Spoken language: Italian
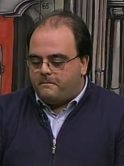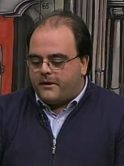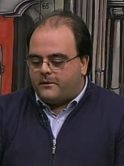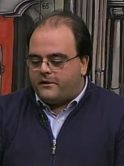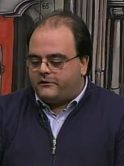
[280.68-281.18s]

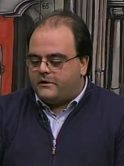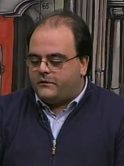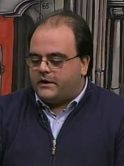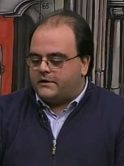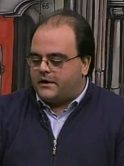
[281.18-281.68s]
per me
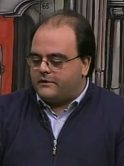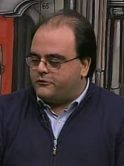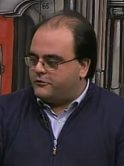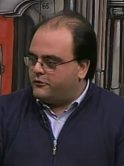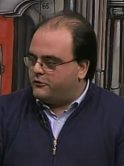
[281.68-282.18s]
significa
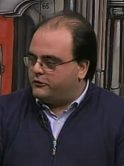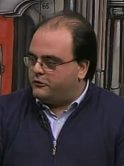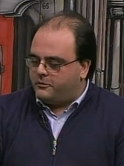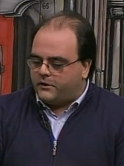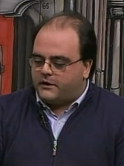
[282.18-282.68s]
tanto, non
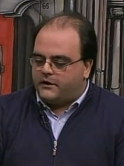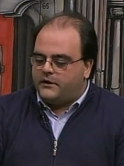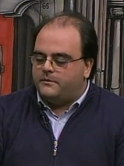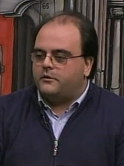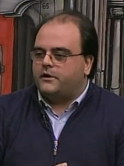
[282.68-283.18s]
solo perché è il
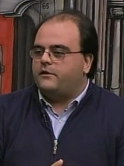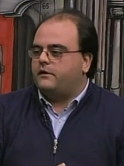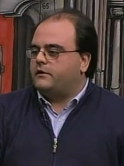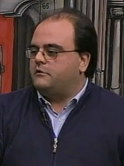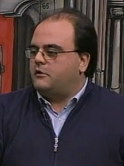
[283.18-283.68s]
libro che aveva
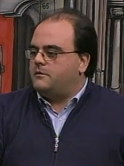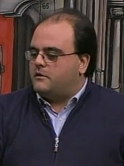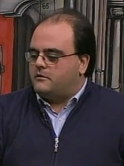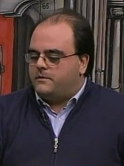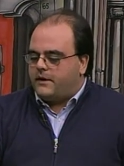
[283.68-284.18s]
scritto la mia
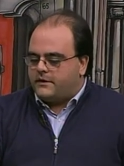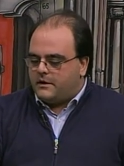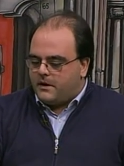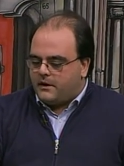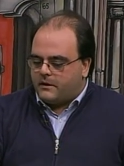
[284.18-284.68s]

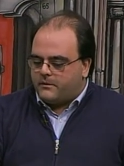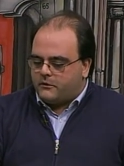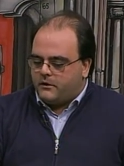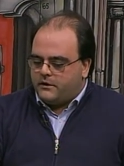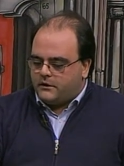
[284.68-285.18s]
compagna, ma anche per
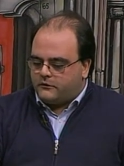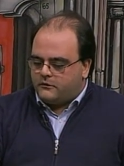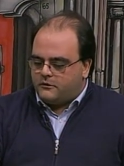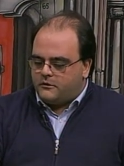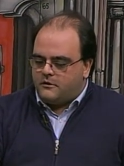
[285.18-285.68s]
che
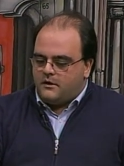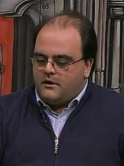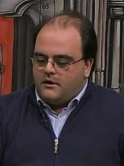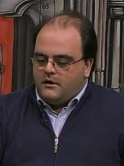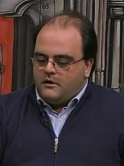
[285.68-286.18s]
sono,
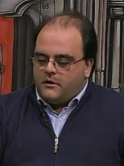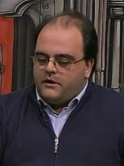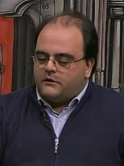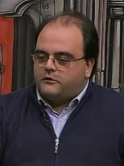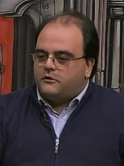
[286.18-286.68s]
quelle
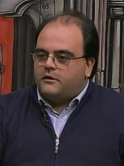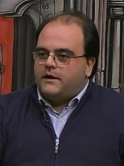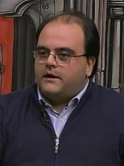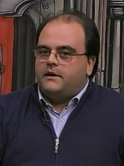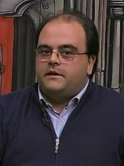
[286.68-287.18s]
che sono
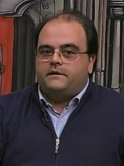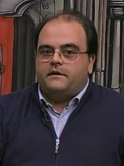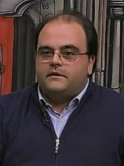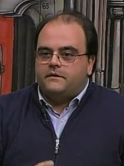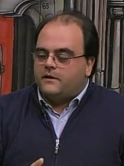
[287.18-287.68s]
le
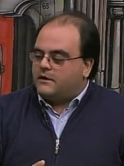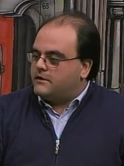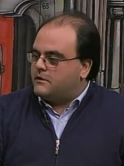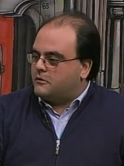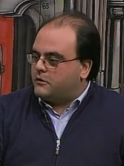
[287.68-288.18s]
iniziative che
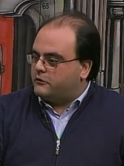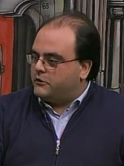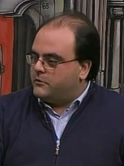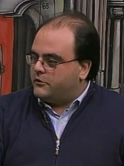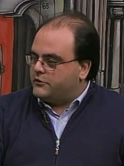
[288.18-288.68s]
dietro questo
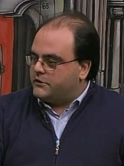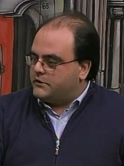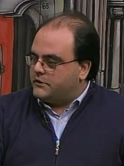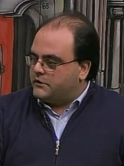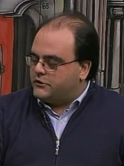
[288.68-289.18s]
libro
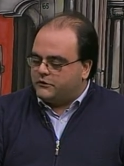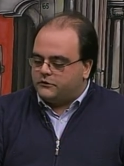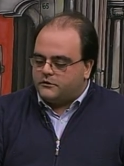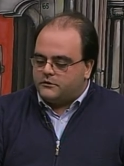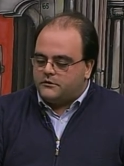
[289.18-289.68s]
ci, ci
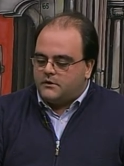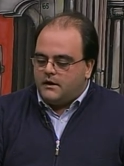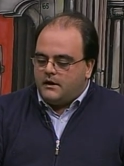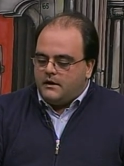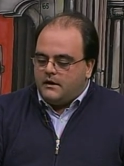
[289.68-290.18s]
sono.
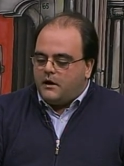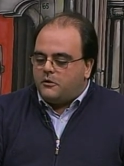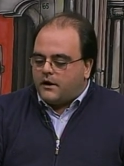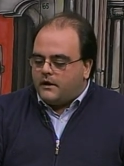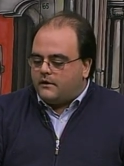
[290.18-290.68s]

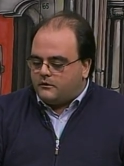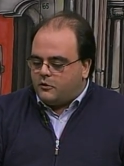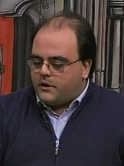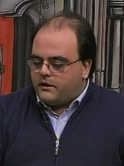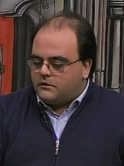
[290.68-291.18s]
Laura,
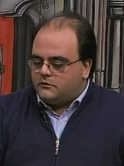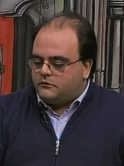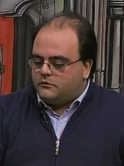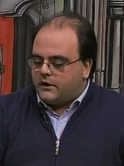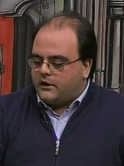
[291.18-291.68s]
come hai detto
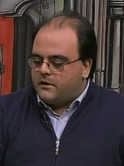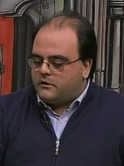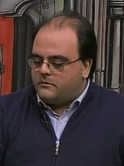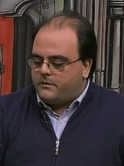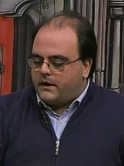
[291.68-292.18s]
tu, era la mia
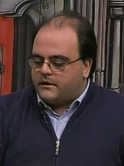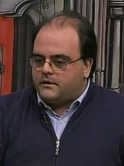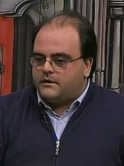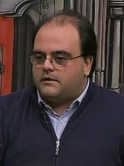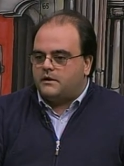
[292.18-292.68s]

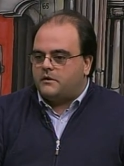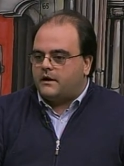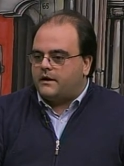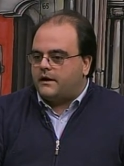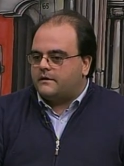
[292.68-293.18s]
compagna ed era una
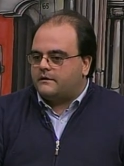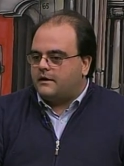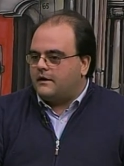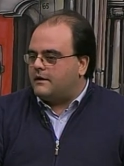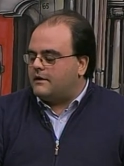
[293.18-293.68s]

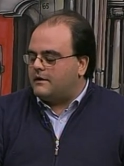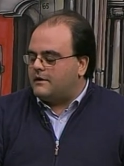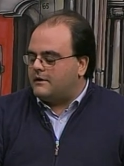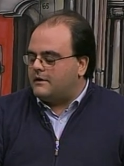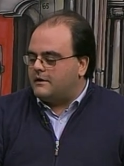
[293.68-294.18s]
ragazza